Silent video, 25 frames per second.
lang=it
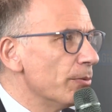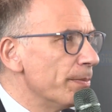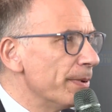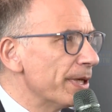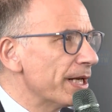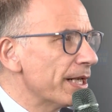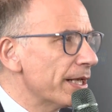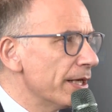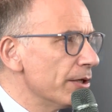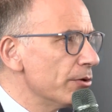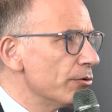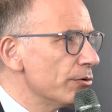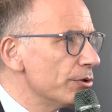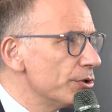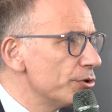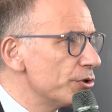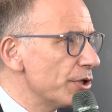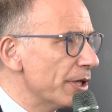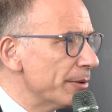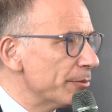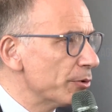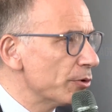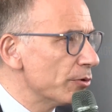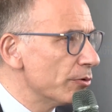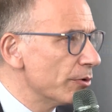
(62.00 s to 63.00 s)
Ecco perché noi
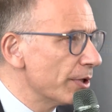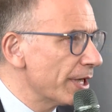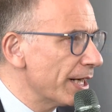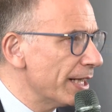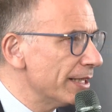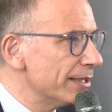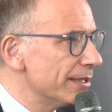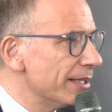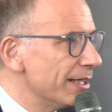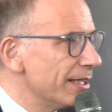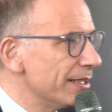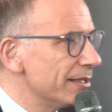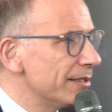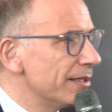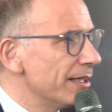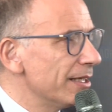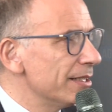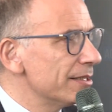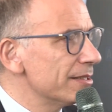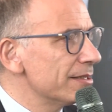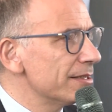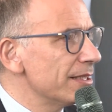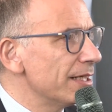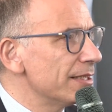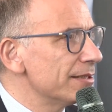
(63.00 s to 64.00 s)
diciamo con grande
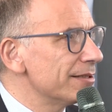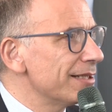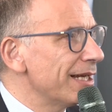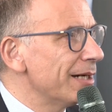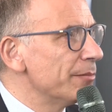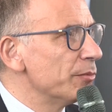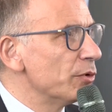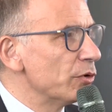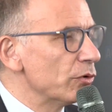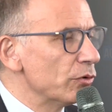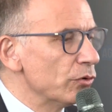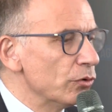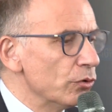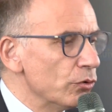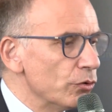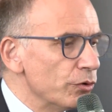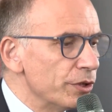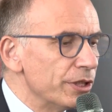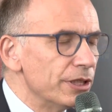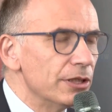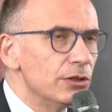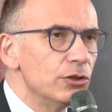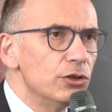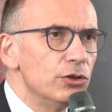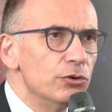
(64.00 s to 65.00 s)
nettezza siamo
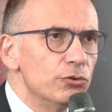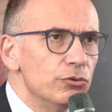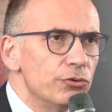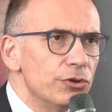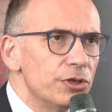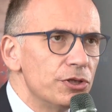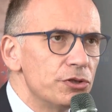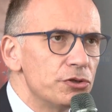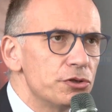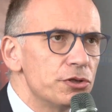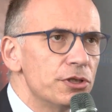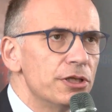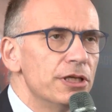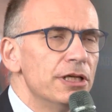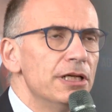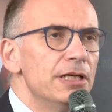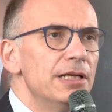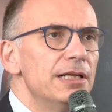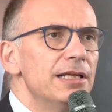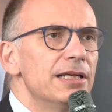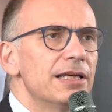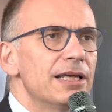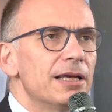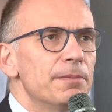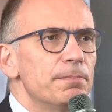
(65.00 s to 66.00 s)
noi gli unici
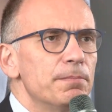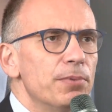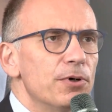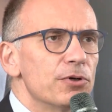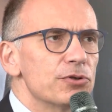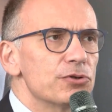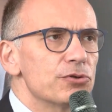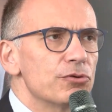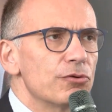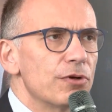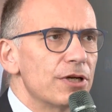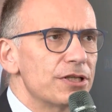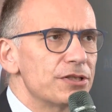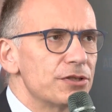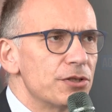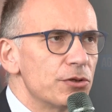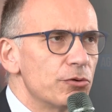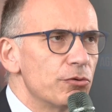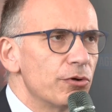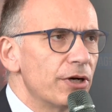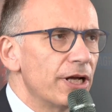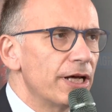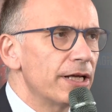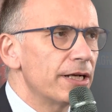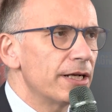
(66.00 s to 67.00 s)
che possono
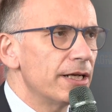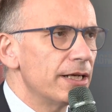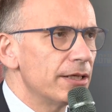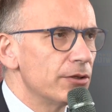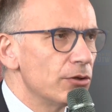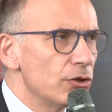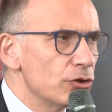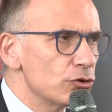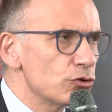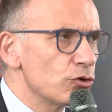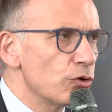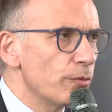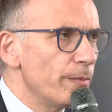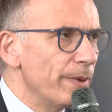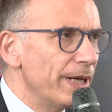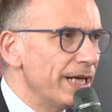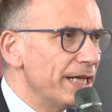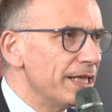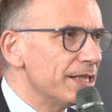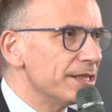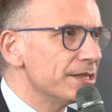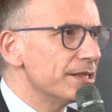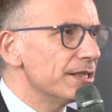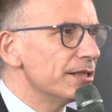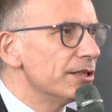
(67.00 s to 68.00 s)
assicurare al nostro
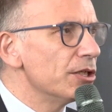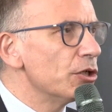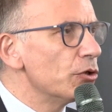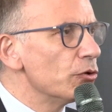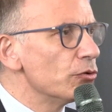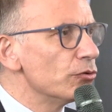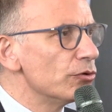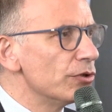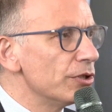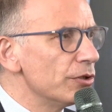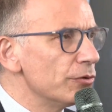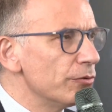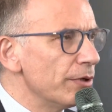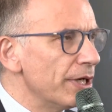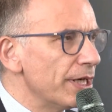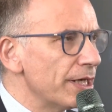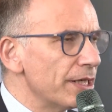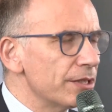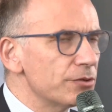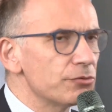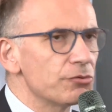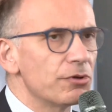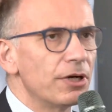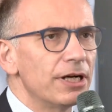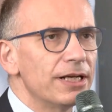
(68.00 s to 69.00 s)
paese di
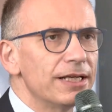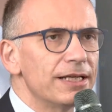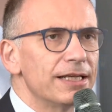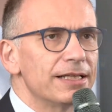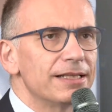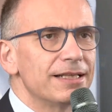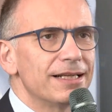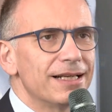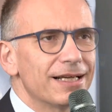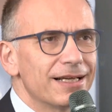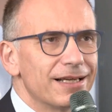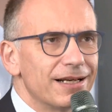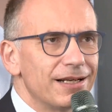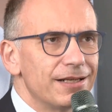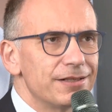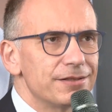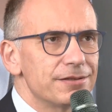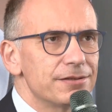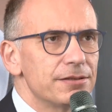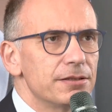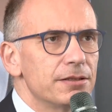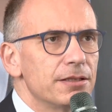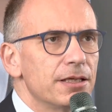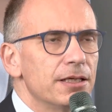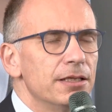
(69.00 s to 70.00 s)
continuare sulla linea della
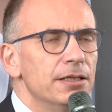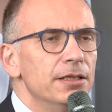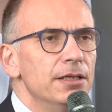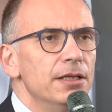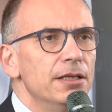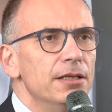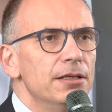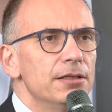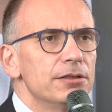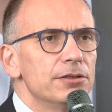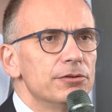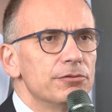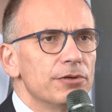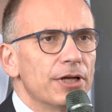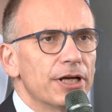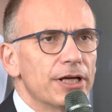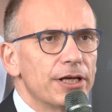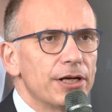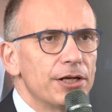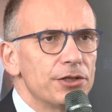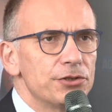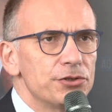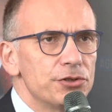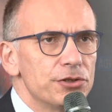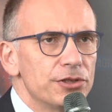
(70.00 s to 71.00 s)
crescita, di
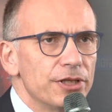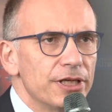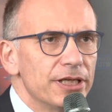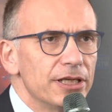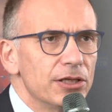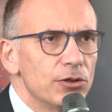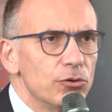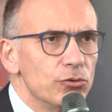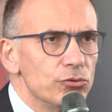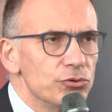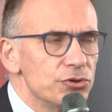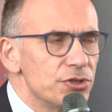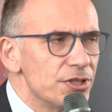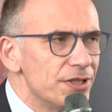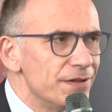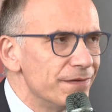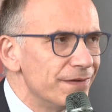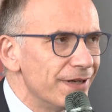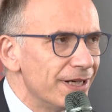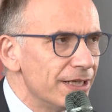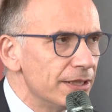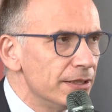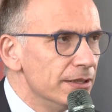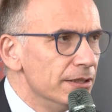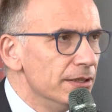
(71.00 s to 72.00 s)
una crescita
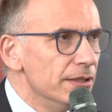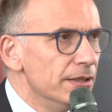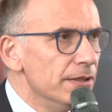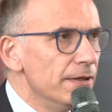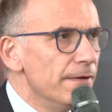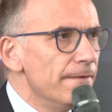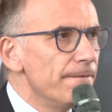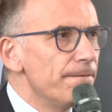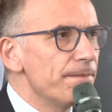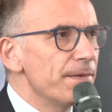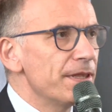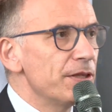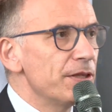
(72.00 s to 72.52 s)
inclusiva,